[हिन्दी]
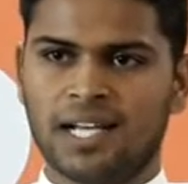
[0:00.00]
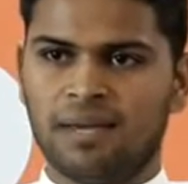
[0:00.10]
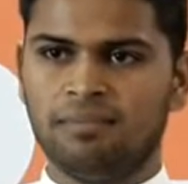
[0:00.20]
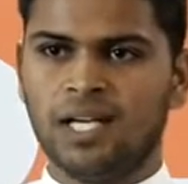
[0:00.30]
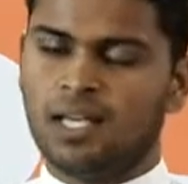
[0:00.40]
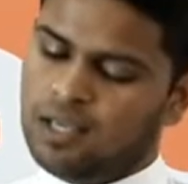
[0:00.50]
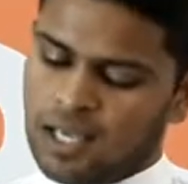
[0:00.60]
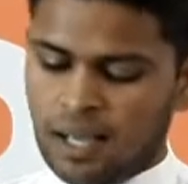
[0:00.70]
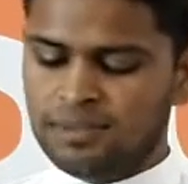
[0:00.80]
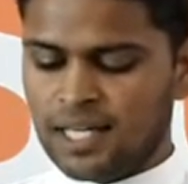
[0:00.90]
के टाइम
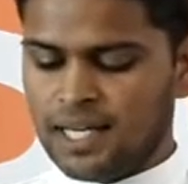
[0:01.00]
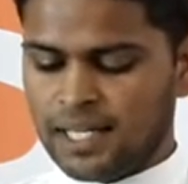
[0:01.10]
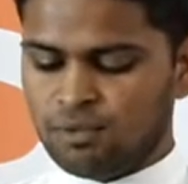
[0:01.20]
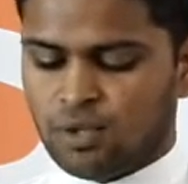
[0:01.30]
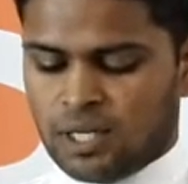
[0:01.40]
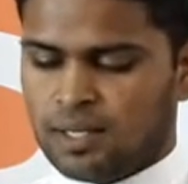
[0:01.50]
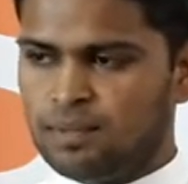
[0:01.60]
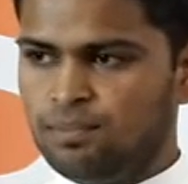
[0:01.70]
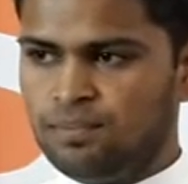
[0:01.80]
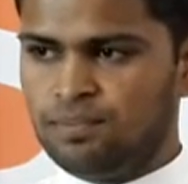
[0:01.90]
अब तक लेकिन वो
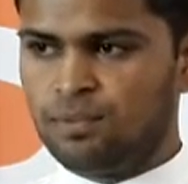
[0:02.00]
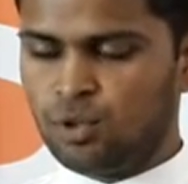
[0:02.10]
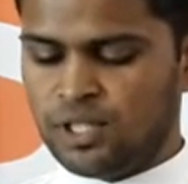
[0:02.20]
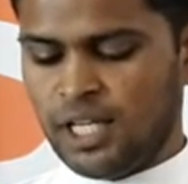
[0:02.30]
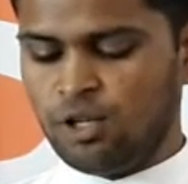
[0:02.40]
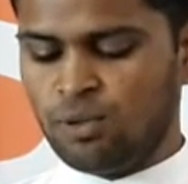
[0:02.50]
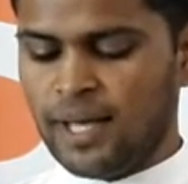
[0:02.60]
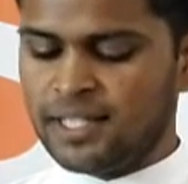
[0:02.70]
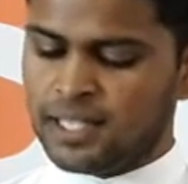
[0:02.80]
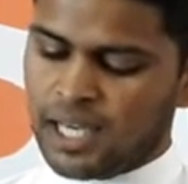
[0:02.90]
पूर्ति नहीं हो
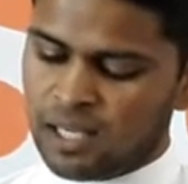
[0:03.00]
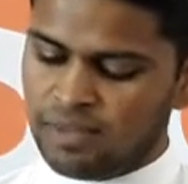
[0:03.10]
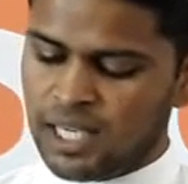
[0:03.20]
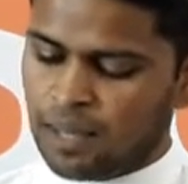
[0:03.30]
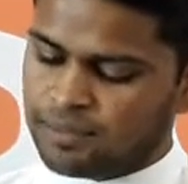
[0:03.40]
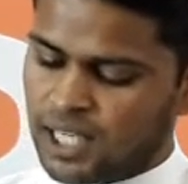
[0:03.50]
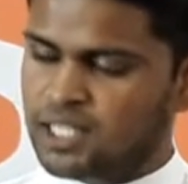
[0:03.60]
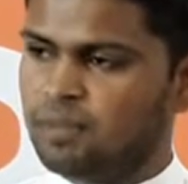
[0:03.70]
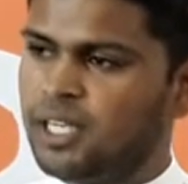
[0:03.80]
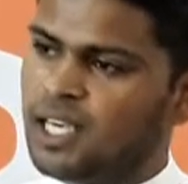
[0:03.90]
पाएगी गरीबी अब तक
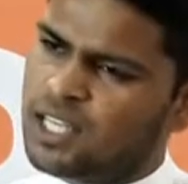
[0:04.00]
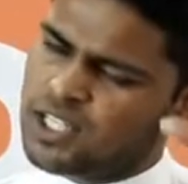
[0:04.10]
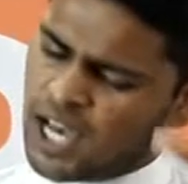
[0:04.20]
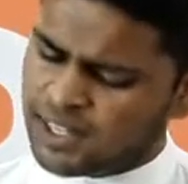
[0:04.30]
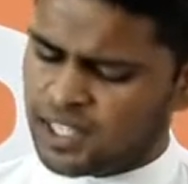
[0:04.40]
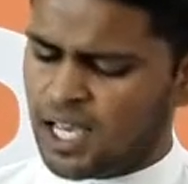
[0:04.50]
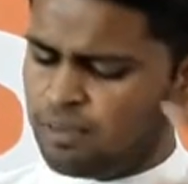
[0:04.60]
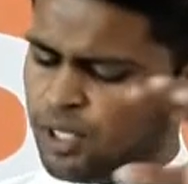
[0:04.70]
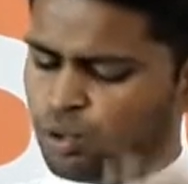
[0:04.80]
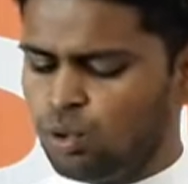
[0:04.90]
जमी है जातियाँ
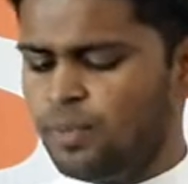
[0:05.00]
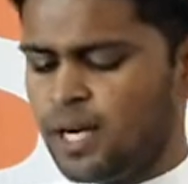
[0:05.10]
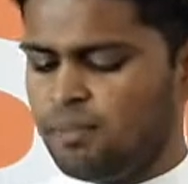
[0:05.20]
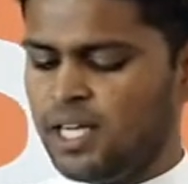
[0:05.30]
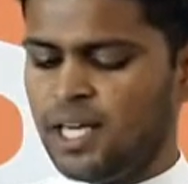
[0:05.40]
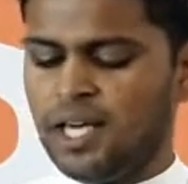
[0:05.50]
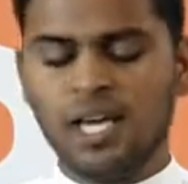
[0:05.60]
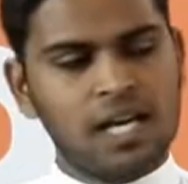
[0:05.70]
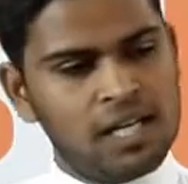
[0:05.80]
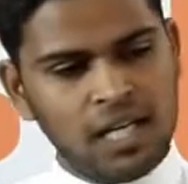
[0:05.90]
भी खूब रमी है
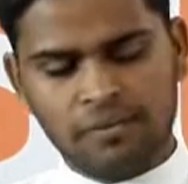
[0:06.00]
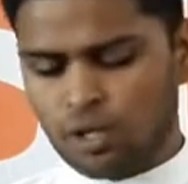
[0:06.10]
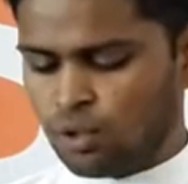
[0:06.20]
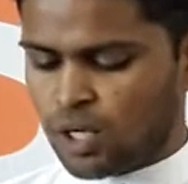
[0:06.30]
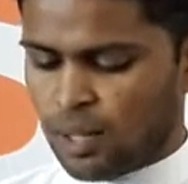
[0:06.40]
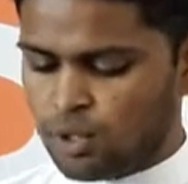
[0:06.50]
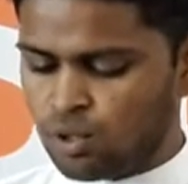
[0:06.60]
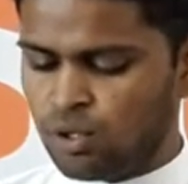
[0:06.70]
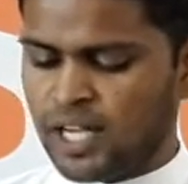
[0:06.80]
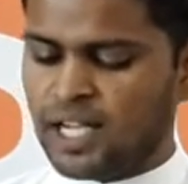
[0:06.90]
नींव को
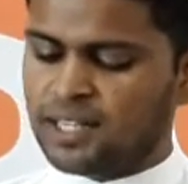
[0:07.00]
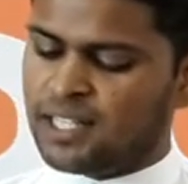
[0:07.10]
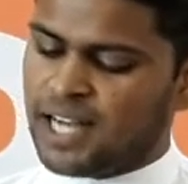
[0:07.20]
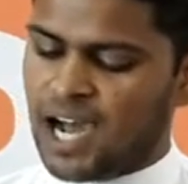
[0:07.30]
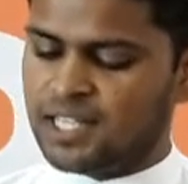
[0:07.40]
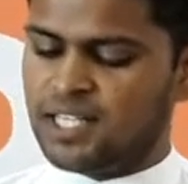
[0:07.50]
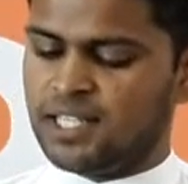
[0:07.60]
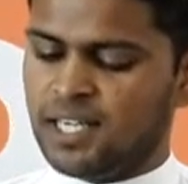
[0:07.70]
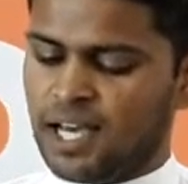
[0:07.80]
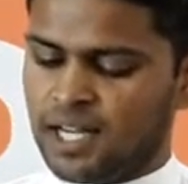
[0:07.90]
कमज़ोर करती ढांचे
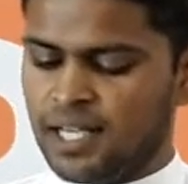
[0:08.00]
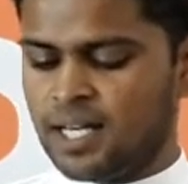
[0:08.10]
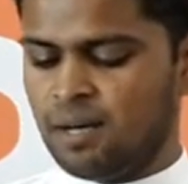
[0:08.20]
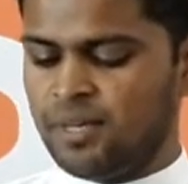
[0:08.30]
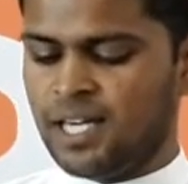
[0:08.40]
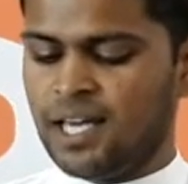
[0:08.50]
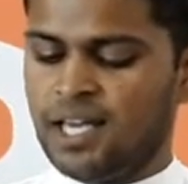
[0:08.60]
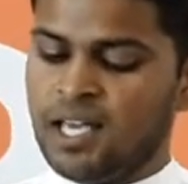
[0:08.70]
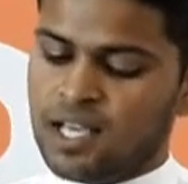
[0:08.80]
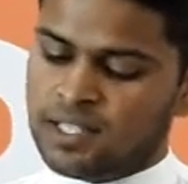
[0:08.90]
की हर एक कमी
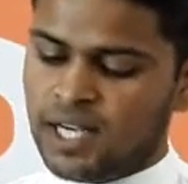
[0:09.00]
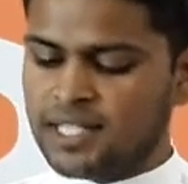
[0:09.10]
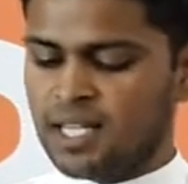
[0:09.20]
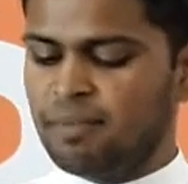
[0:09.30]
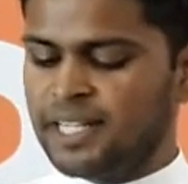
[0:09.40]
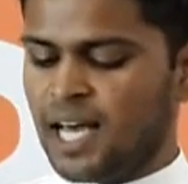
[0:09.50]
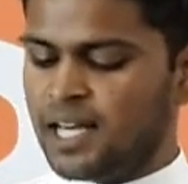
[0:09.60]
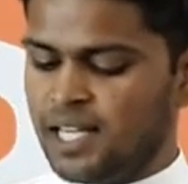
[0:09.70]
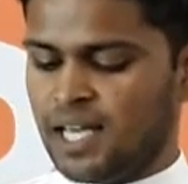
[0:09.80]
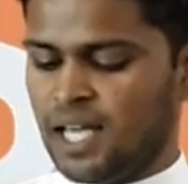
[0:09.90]
है जड़ से
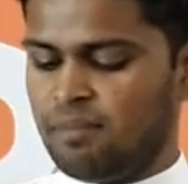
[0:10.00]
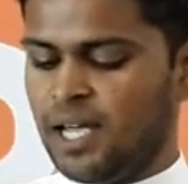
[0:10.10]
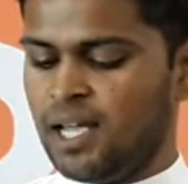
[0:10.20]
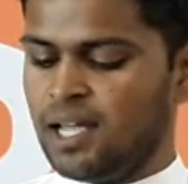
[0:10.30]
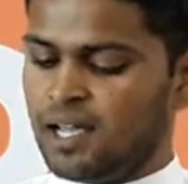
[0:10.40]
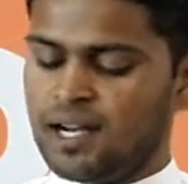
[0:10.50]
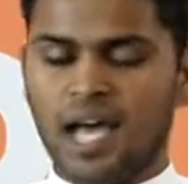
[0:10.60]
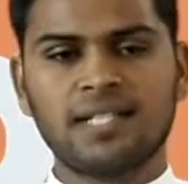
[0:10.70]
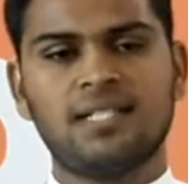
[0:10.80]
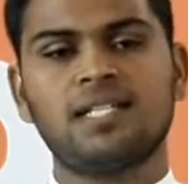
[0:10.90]
मिटानी है हमें
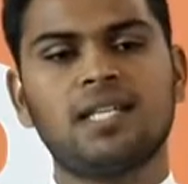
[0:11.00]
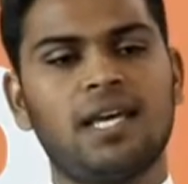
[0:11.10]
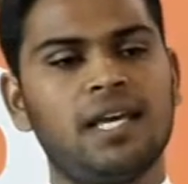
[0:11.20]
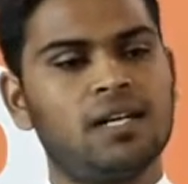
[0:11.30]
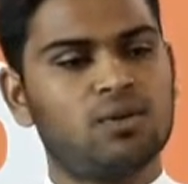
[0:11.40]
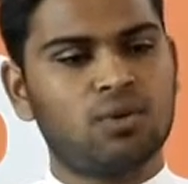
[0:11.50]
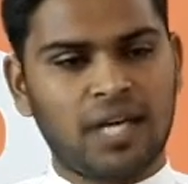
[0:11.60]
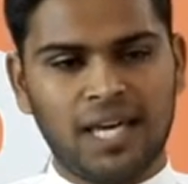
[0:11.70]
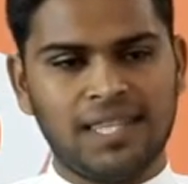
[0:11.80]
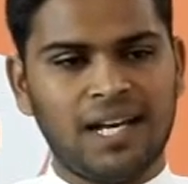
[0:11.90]
राष्ट्र से है इनको
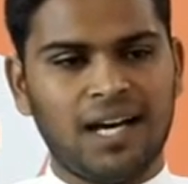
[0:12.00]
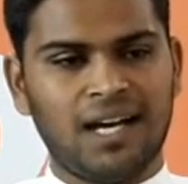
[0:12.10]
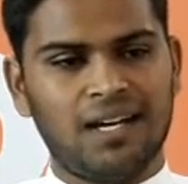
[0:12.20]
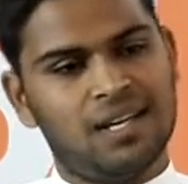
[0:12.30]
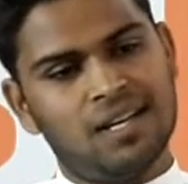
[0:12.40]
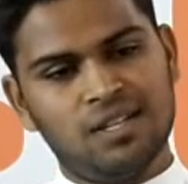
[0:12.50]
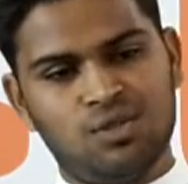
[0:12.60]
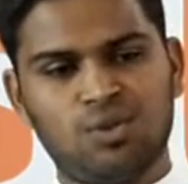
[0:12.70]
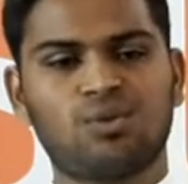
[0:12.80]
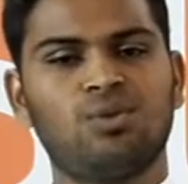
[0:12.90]
खेदना
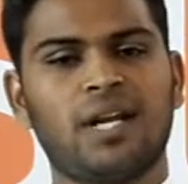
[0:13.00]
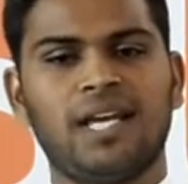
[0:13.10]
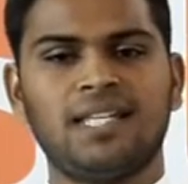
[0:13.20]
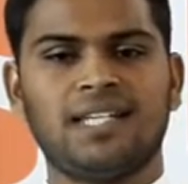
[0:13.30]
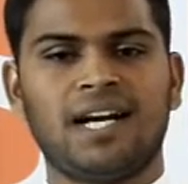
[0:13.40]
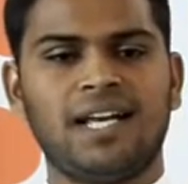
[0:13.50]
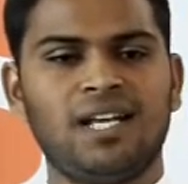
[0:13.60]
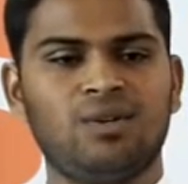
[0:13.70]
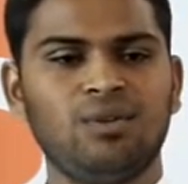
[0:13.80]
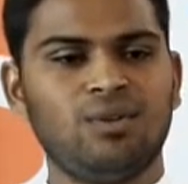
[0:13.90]
जो सो रहे
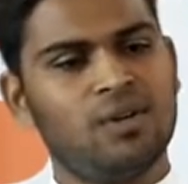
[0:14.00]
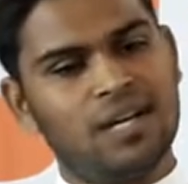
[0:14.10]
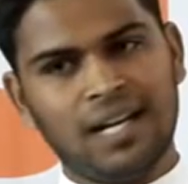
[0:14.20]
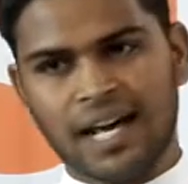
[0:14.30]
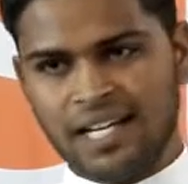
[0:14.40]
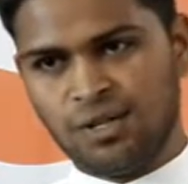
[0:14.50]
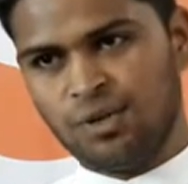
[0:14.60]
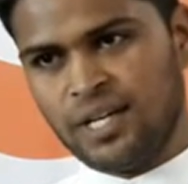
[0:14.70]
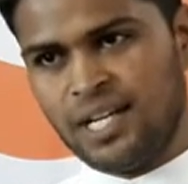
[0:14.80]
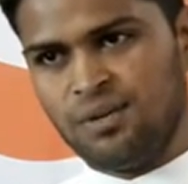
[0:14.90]
जगाने को लानी
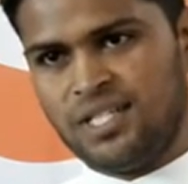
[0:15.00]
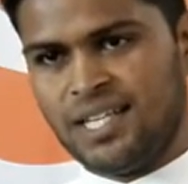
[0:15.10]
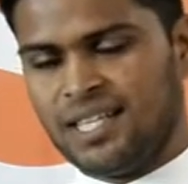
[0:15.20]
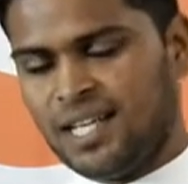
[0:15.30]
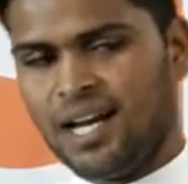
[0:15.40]
होगी नौचिए